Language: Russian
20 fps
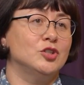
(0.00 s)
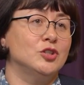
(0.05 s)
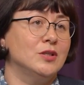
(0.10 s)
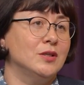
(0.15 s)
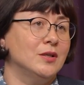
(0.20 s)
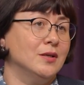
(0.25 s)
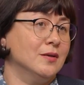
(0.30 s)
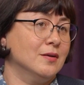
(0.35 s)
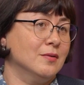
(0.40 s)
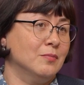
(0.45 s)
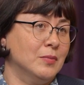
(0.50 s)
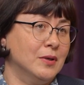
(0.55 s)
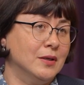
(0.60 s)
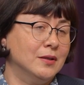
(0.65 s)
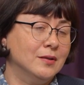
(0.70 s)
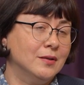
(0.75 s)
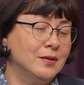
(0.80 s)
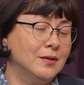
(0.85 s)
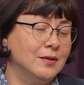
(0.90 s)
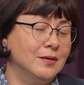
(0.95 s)
четыре
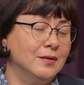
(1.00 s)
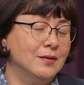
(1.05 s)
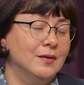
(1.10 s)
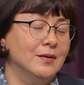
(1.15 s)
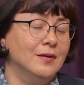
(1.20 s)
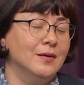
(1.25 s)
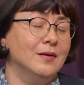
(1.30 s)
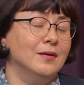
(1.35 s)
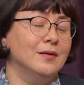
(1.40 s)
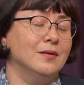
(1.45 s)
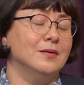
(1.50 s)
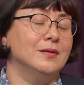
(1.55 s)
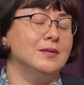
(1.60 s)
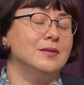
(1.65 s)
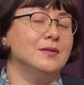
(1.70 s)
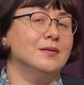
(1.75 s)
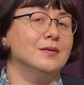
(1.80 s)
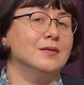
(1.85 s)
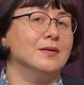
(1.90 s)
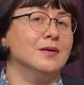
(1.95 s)
команды
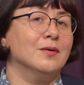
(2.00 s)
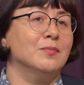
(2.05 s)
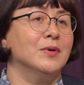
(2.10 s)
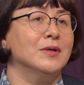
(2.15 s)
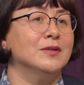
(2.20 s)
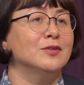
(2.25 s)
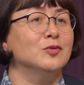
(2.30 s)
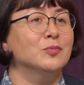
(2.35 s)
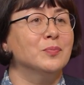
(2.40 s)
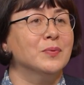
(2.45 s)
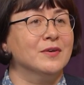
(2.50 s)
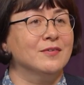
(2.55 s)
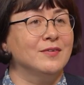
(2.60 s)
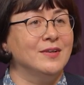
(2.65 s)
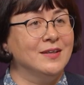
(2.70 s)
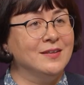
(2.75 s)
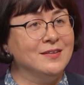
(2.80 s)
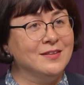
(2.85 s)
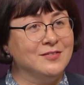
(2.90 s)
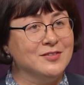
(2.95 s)
это команда
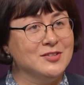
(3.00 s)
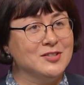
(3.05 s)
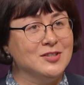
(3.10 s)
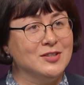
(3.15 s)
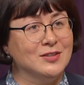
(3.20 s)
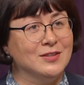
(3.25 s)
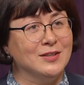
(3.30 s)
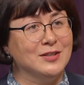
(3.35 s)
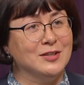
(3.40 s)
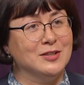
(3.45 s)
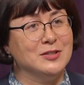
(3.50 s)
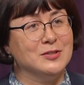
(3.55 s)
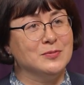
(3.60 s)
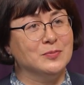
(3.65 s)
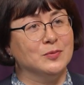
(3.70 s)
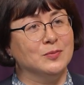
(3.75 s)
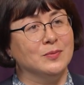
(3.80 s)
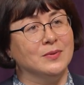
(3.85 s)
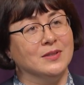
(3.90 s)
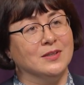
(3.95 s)
управления ветеринарии
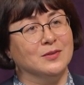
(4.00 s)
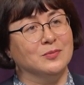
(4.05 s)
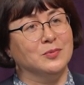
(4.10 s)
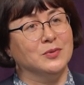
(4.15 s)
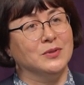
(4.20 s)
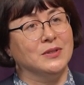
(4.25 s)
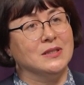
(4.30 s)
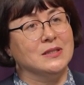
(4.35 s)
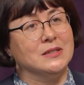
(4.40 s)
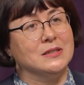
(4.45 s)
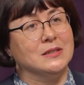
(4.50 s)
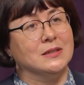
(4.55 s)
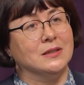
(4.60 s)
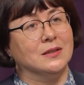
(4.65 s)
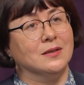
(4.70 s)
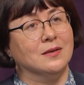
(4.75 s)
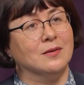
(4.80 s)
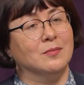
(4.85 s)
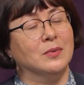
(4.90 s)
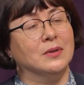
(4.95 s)
Республики
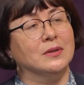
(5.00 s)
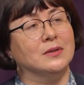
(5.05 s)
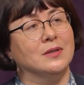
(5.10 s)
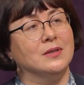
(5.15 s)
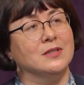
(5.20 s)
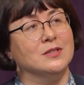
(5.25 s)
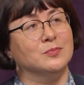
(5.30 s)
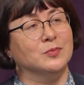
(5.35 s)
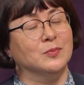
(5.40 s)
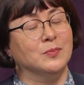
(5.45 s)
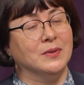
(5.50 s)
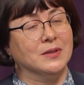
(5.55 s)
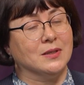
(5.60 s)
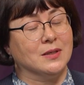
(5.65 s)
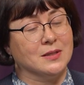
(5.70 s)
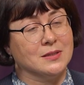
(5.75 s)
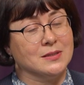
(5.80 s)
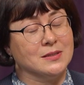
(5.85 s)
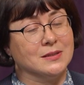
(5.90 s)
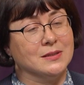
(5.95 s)
Бурятия, команда
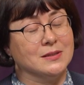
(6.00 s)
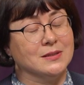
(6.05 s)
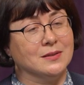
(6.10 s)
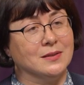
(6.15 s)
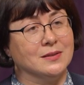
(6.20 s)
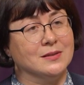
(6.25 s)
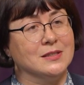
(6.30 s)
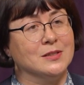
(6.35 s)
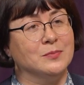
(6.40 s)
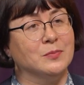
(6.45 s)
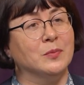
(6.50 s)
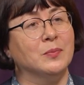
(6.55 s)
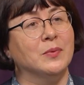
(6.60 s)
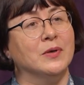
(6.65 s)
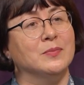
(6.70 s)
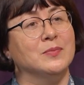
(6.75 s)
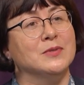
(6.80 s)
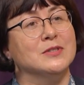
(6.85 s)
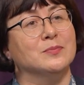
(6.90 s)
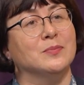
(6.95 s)
Республиканской станции по
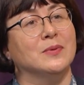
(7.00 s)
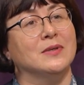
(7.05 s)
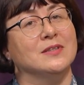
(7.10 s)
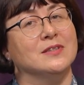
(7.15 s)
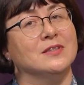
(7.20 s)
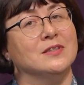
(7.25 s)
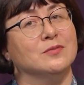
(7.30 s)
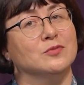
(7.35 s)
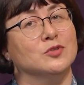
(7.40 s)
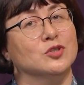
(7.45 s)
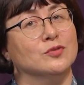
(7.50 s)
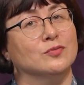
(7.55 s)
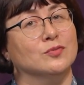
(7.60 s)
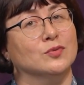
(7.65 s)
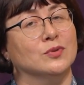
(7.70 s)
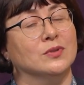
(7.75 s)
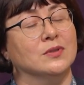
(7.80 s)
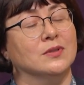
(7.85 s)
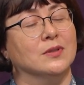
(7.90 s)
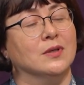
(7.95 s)
борьбе с болезнями
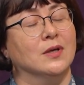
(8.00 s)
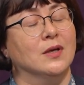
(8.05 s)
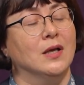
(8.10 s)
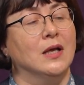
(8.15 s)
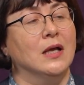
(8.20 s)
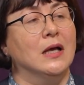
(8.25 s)
животных,